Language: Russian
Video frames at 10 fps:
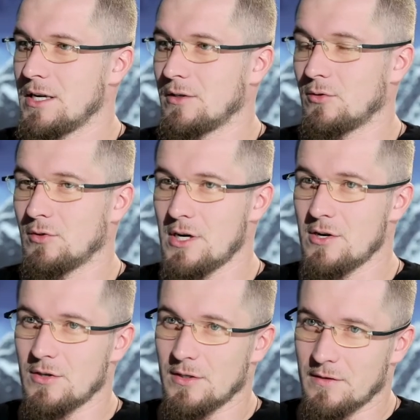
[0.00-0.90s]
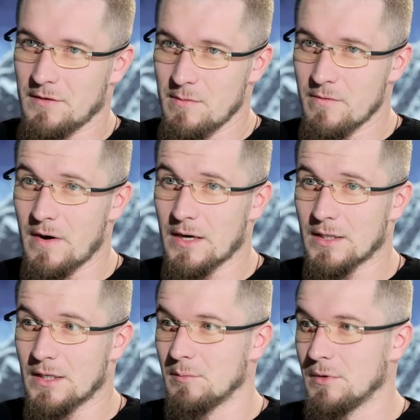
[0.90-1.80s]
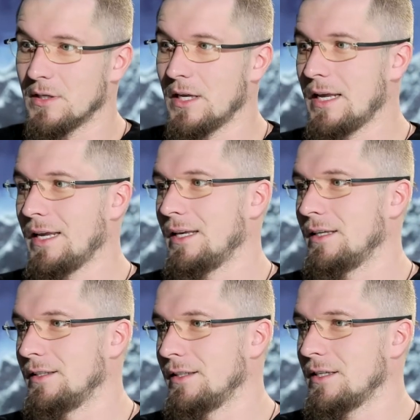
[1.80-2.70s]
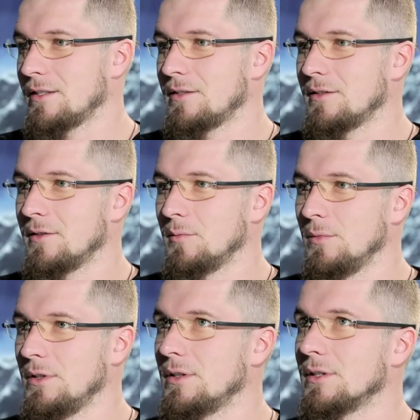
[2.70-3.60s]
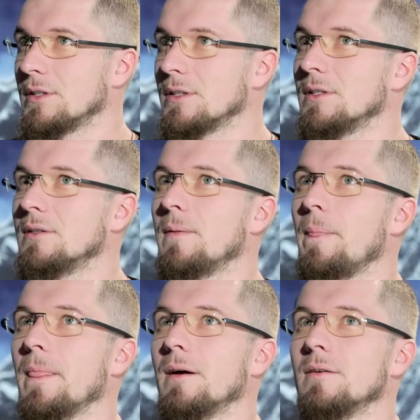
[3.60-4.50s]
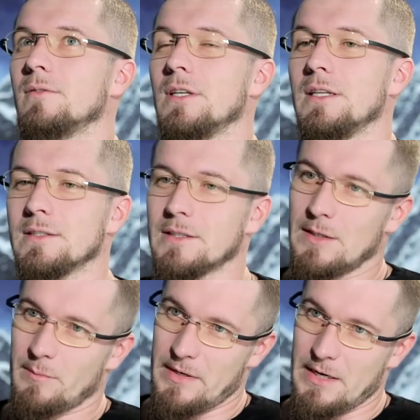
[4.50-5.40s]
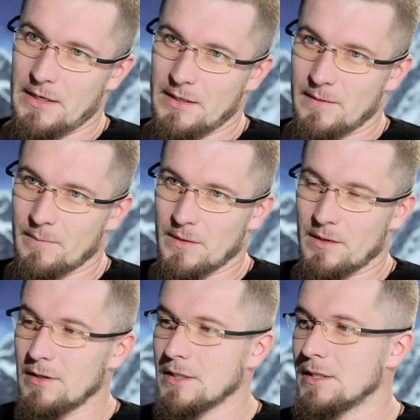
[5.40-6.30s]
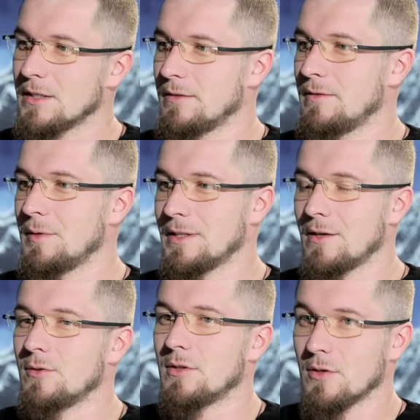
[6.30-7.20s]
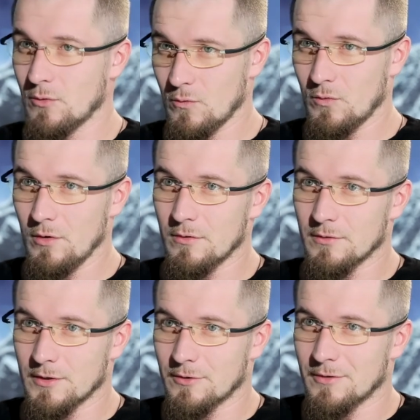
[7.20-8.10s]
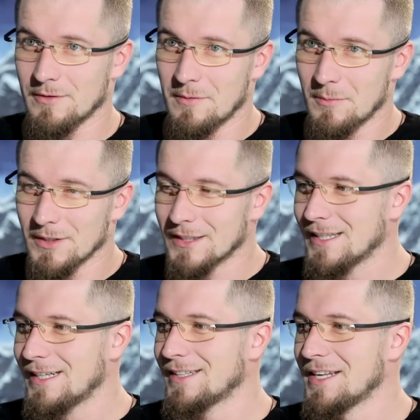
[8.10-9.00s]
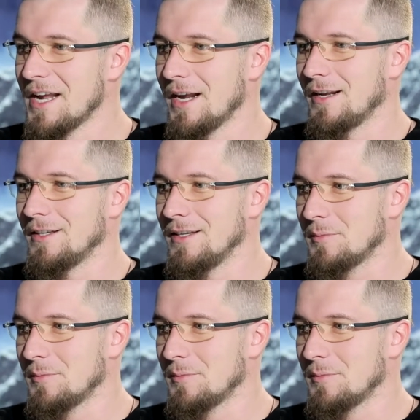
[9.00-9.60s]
окружающий со всеми факторами есть мир, это э, вселенское понятие. Давайте, если вы мне даете такую волю, за что да. я вам благодарен, я